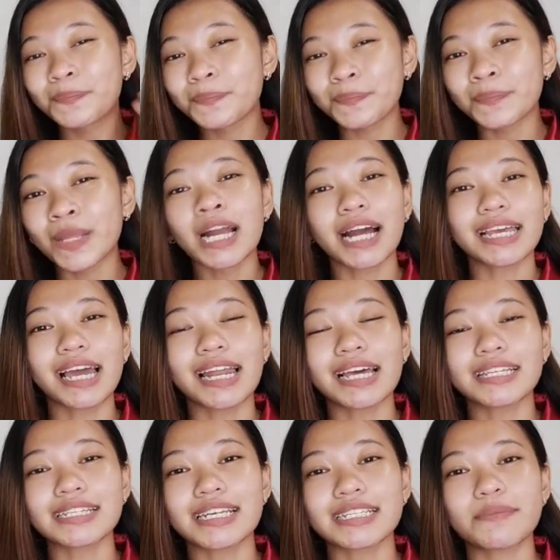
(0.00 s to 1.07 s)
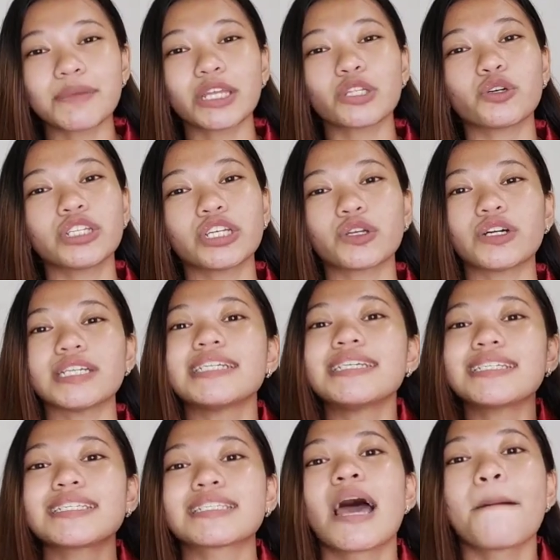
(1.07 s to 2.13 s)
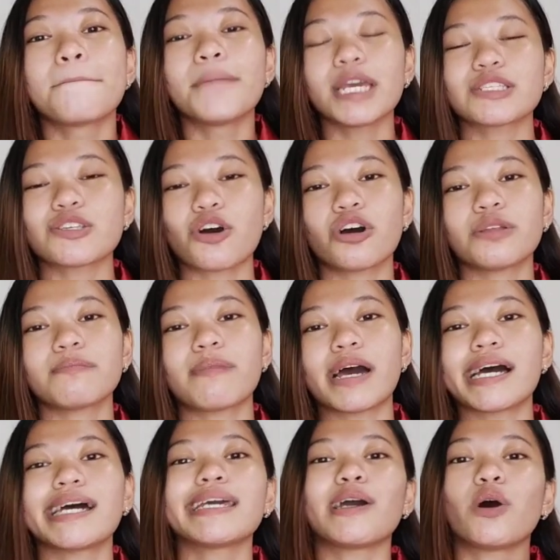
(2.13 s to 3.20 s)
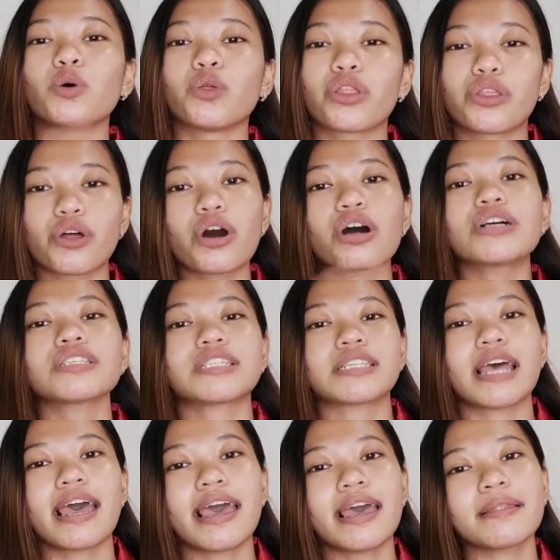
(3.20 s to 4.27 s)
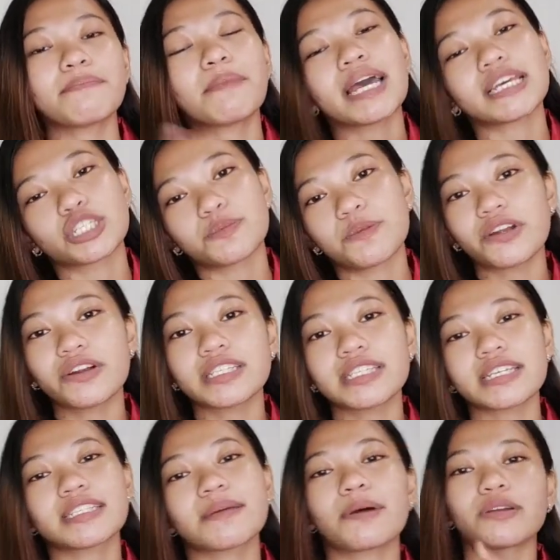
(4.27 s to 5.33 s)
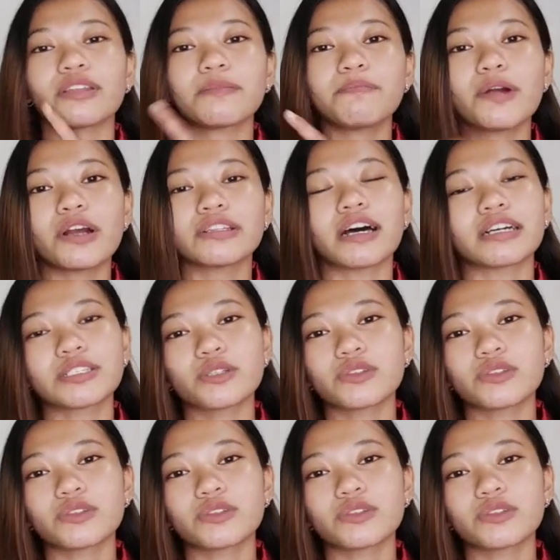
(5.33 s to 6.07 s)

Hmm. Kaya lahat ng sasabihin ko dito is based on my own thoughts and my experiences about that product.